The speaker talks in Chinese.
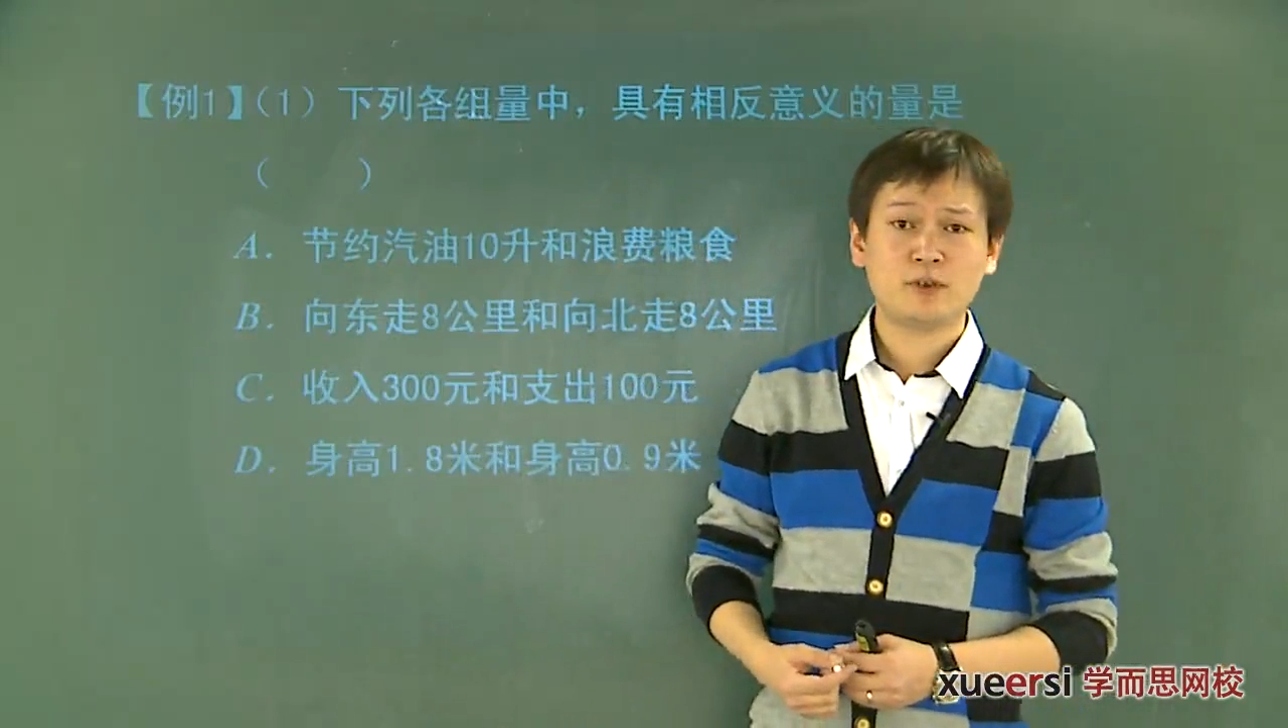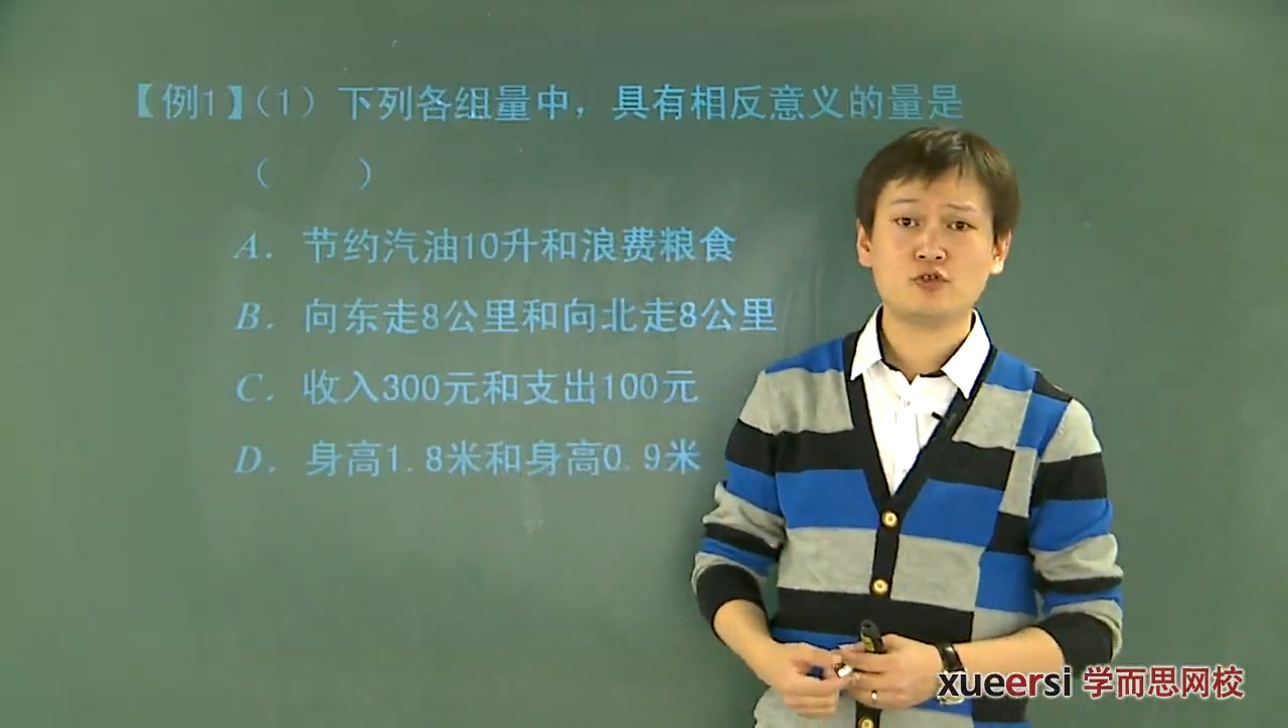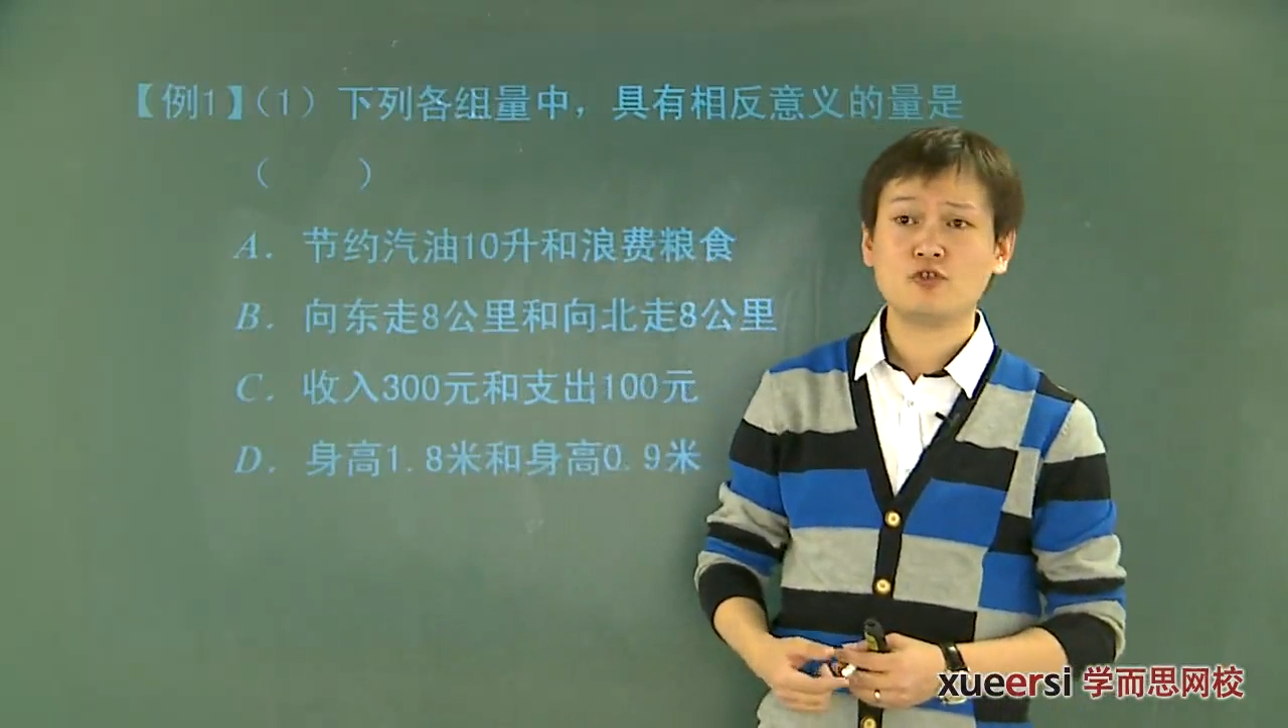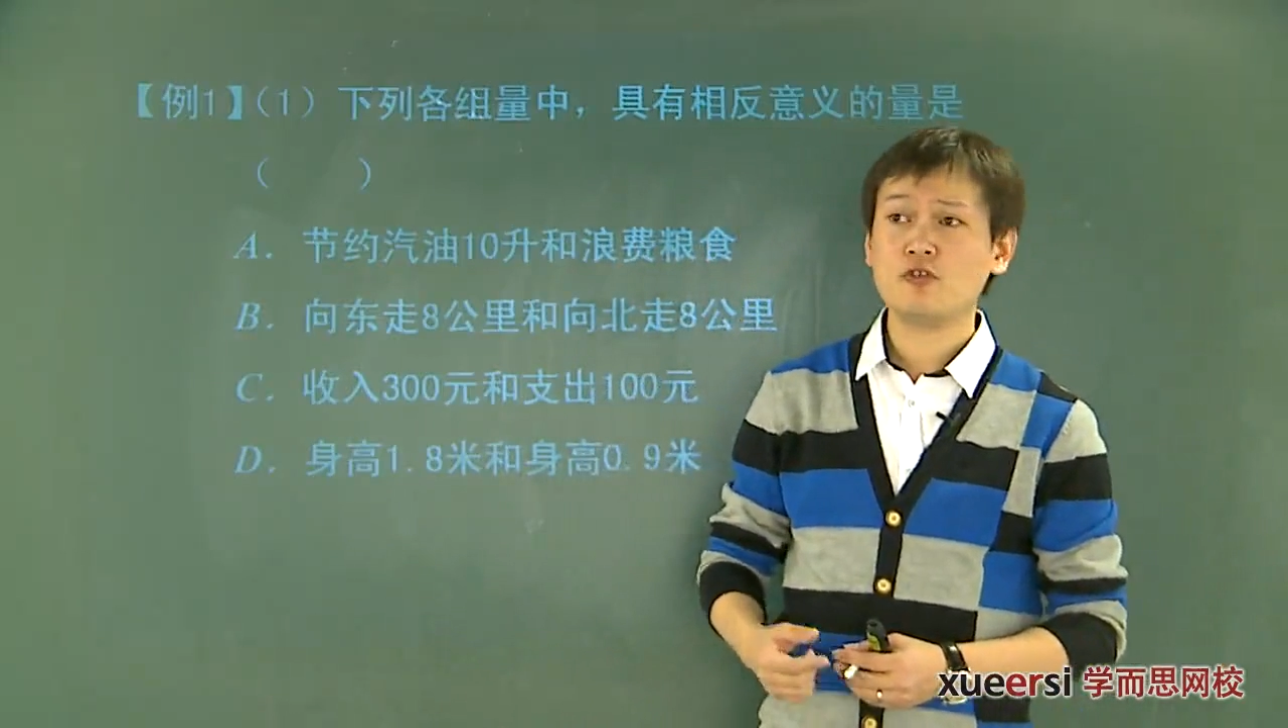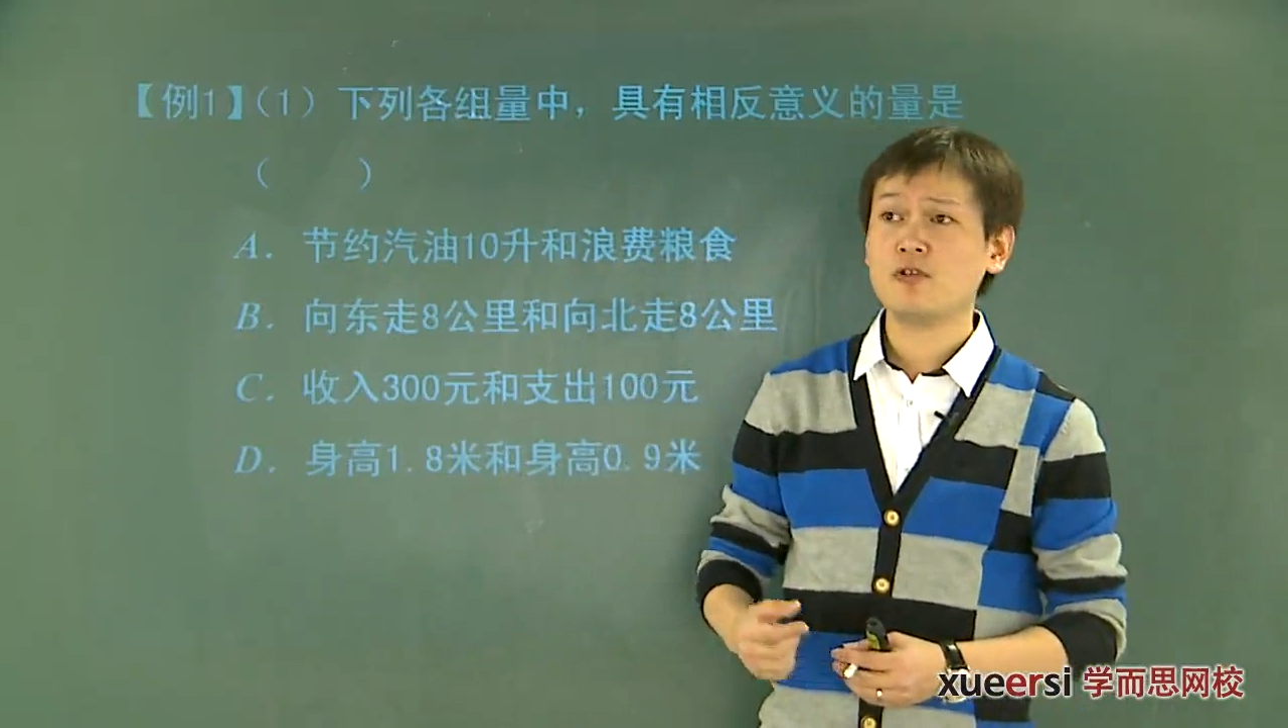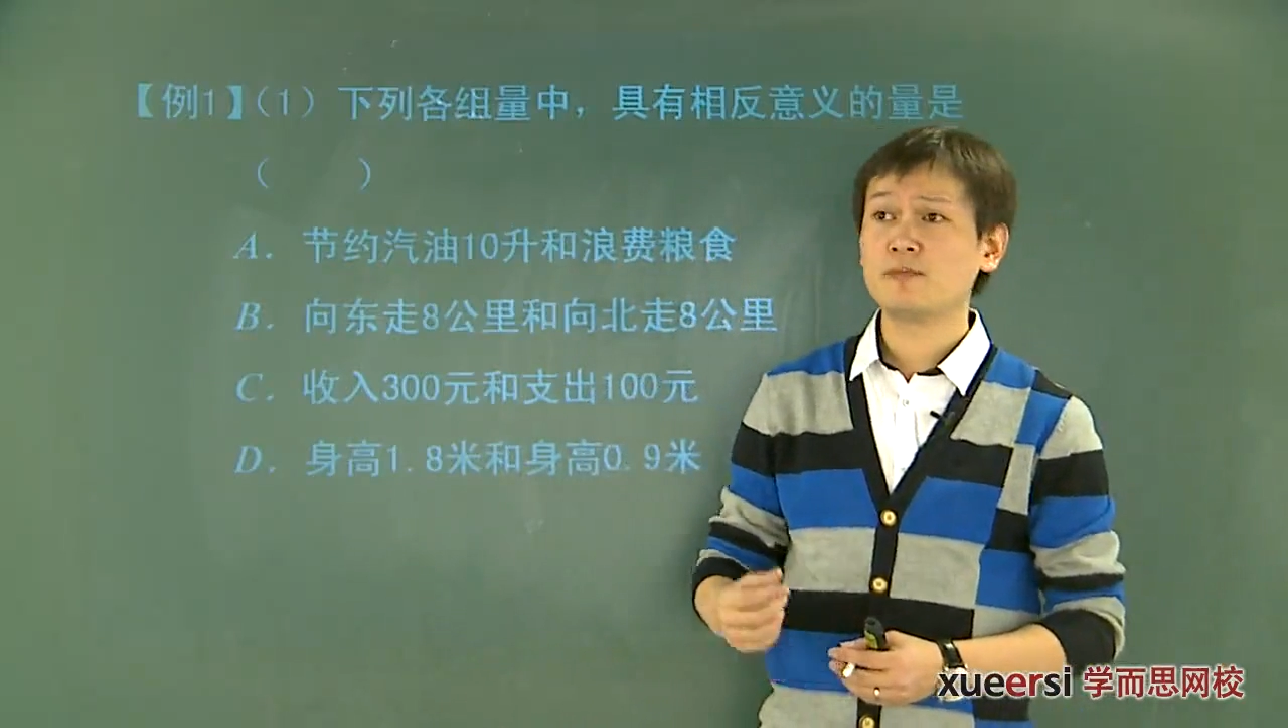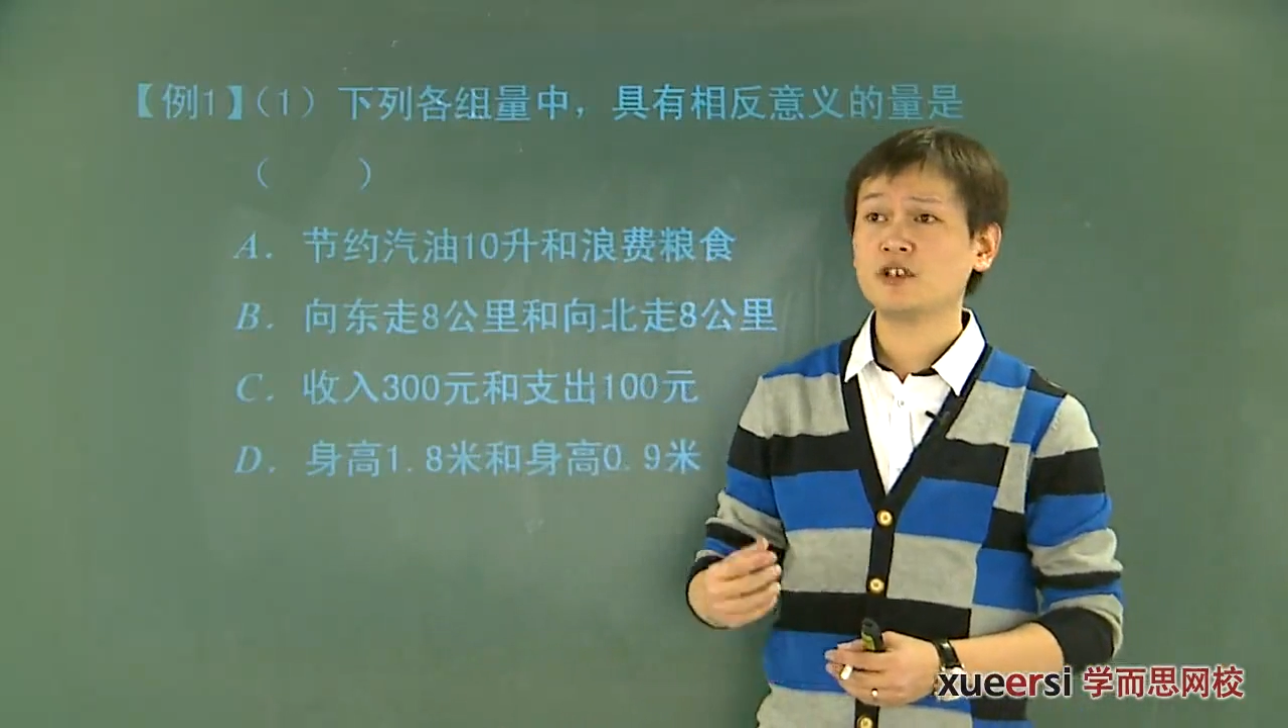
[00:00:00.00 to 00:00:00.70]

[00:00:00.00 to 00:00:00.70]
如说我们